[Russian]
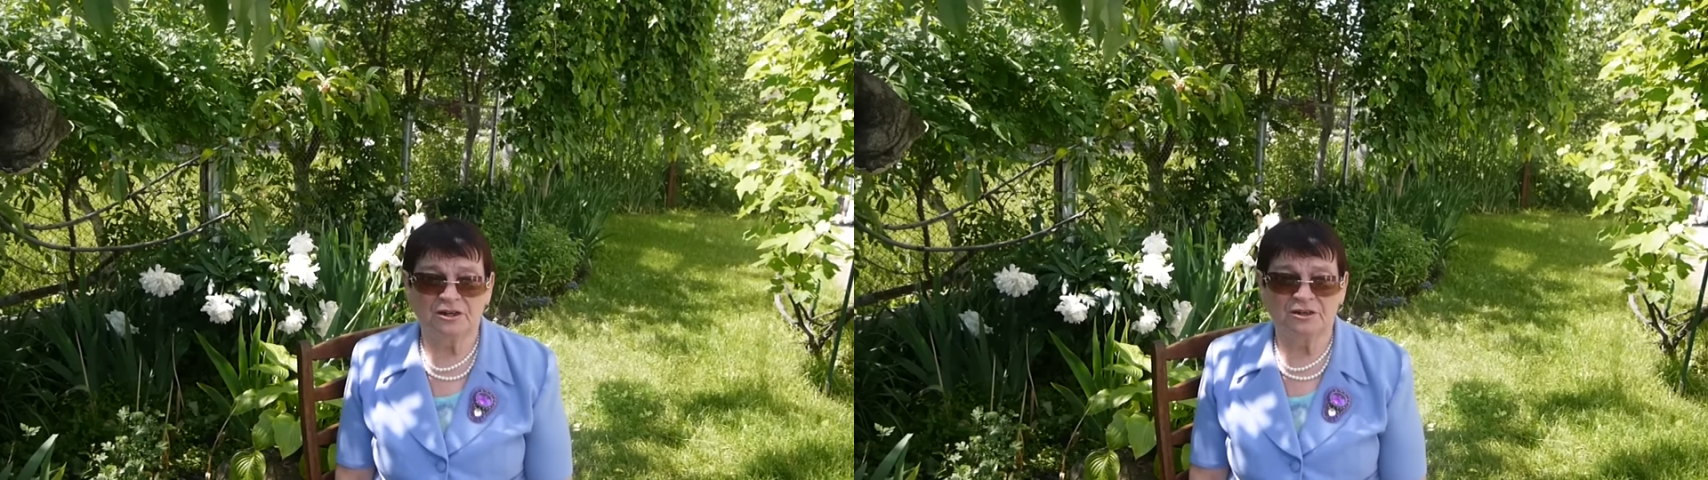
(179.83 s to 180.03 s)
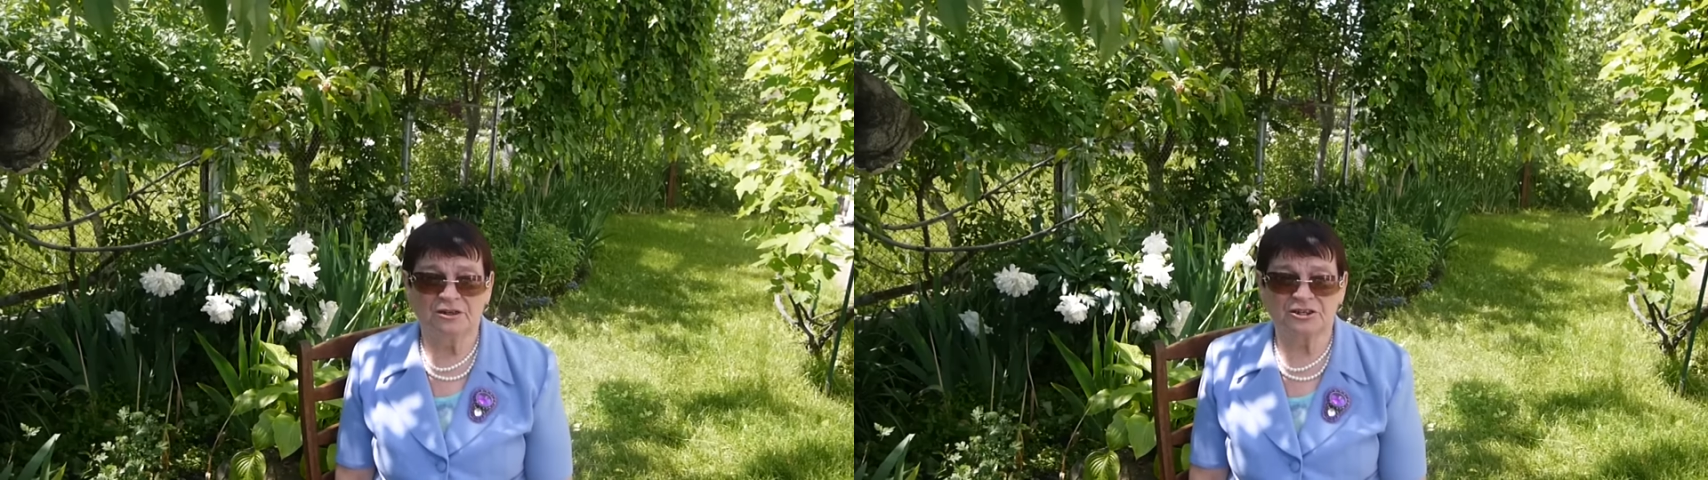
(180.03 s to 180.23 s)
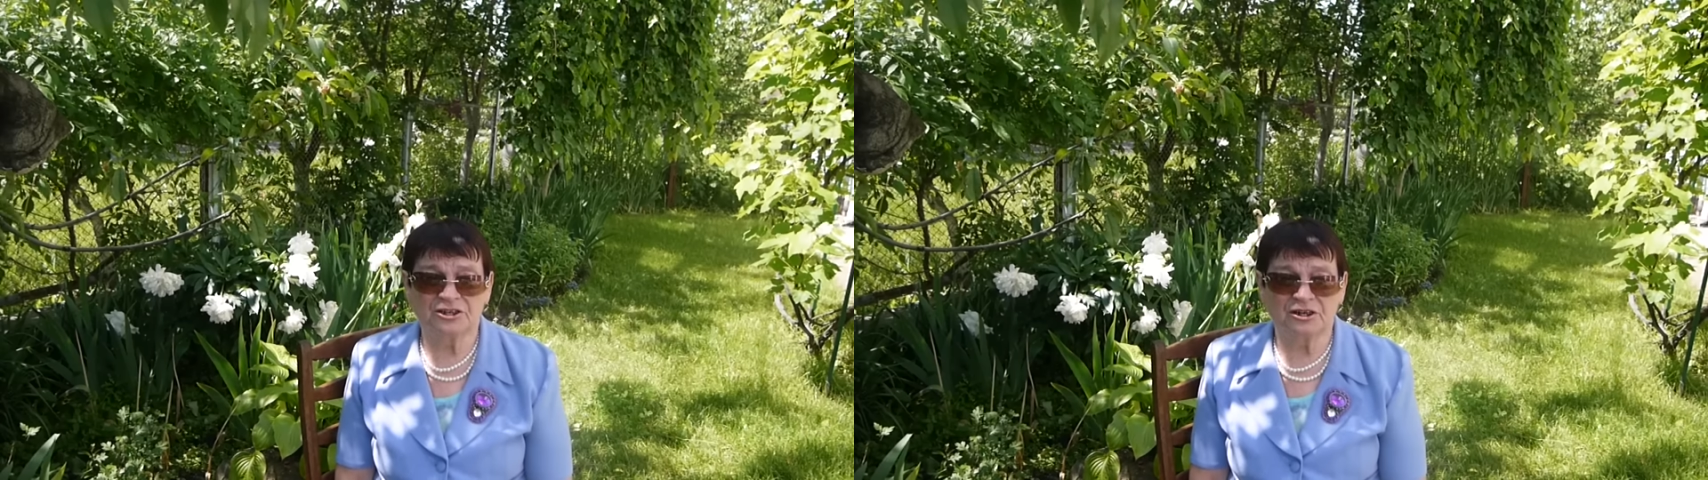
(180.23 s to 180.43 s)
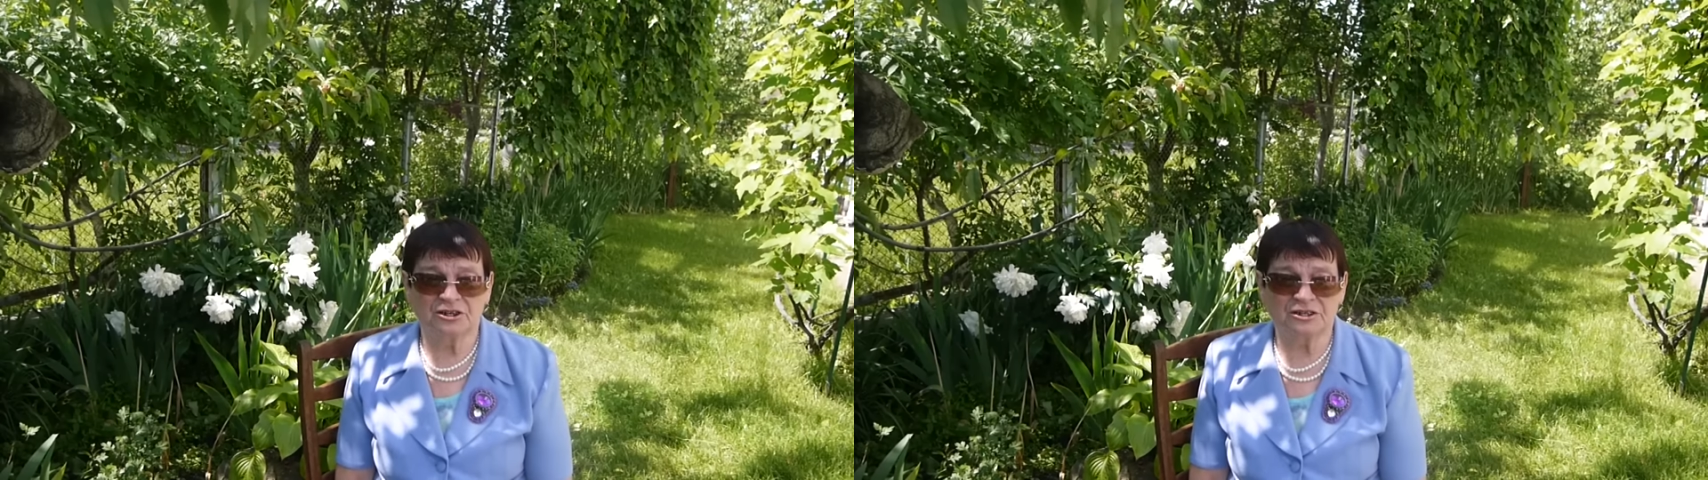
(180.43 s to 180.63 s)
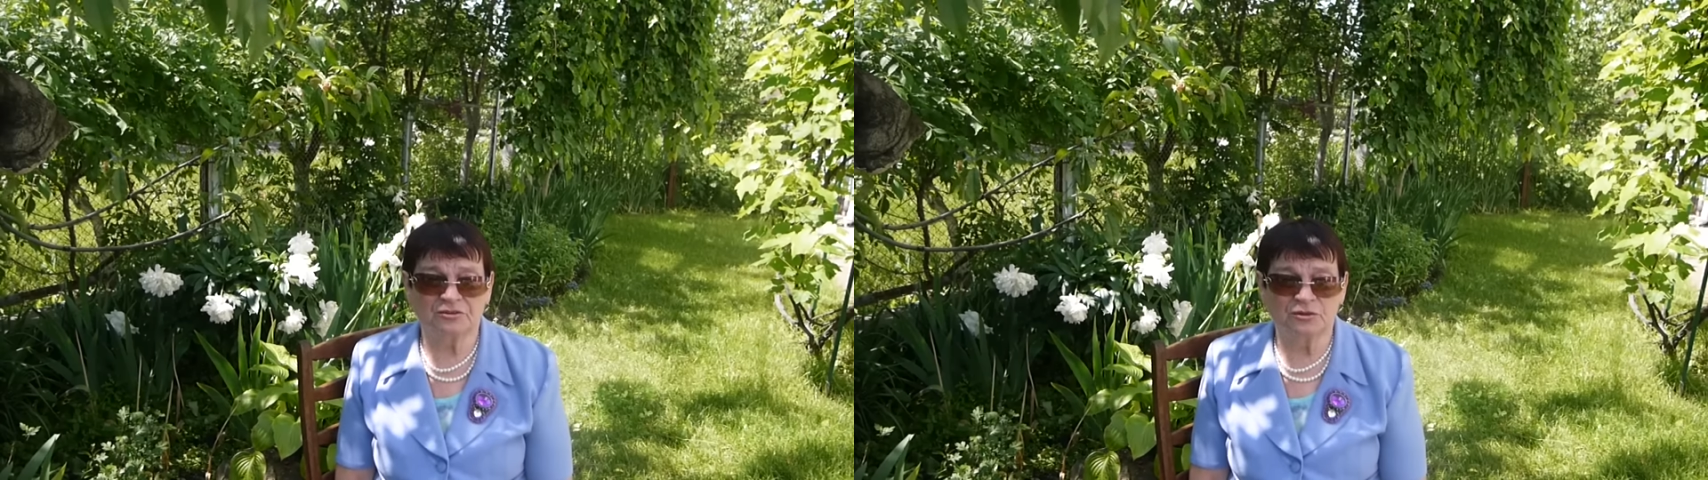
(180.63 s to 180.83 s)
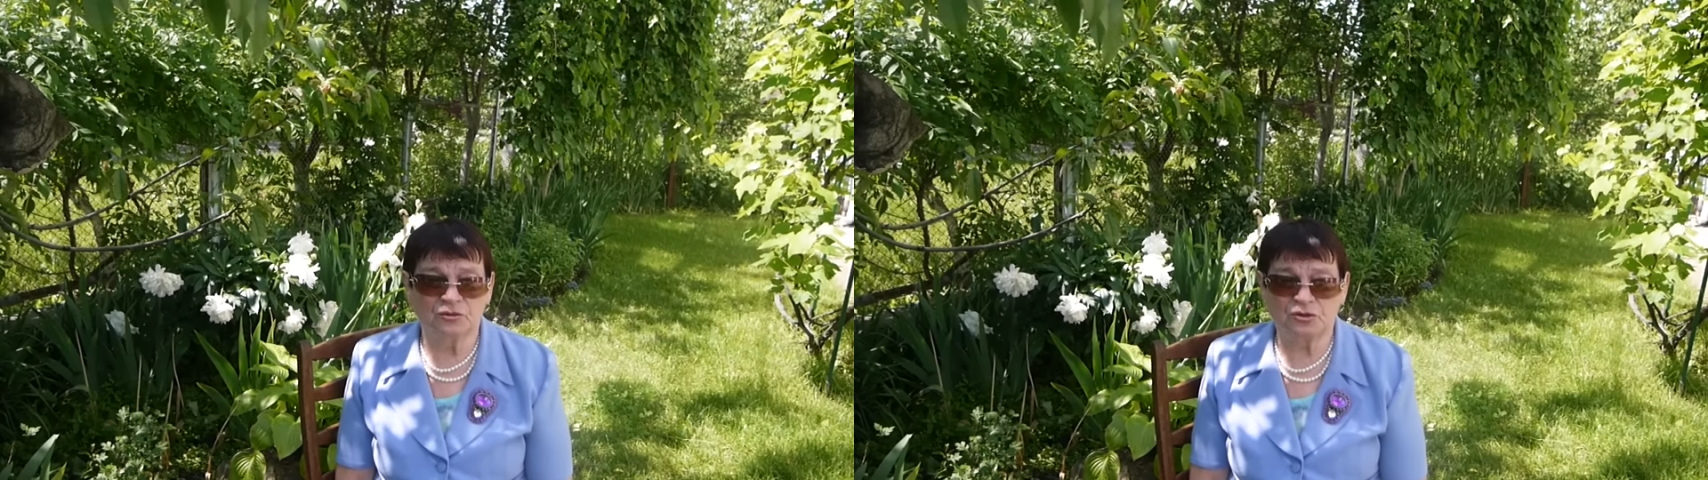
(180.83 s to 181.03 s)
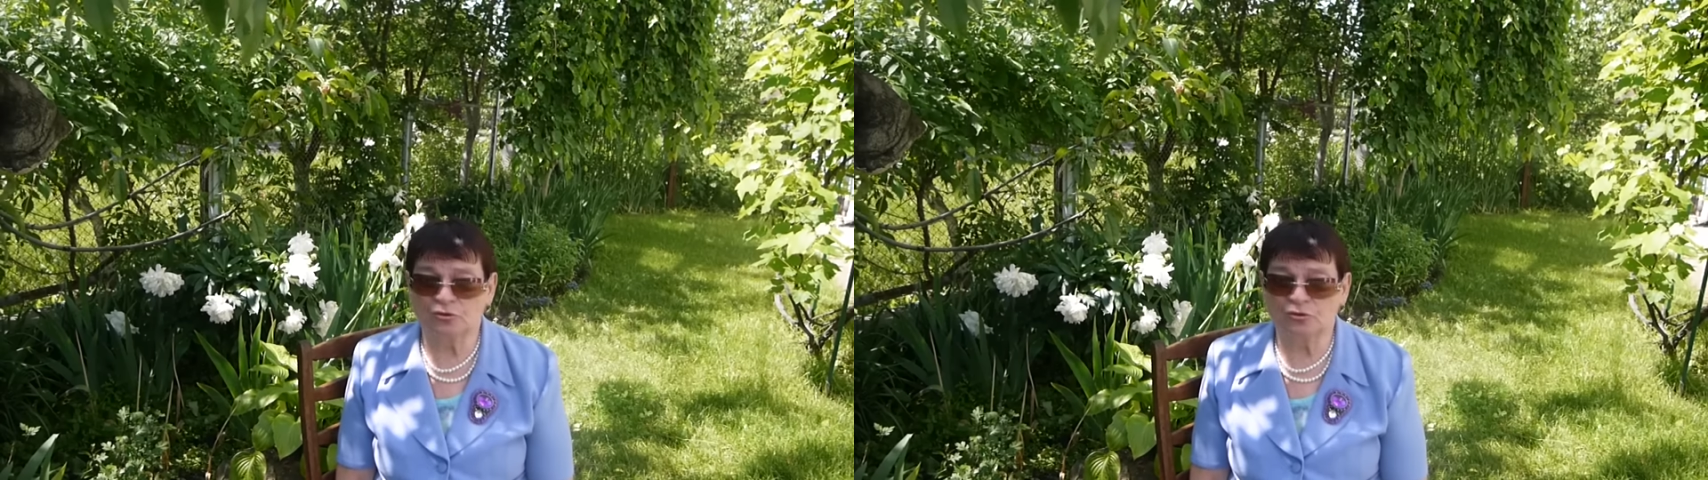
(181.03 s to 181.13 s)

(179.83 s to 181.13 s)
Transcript: а достала своего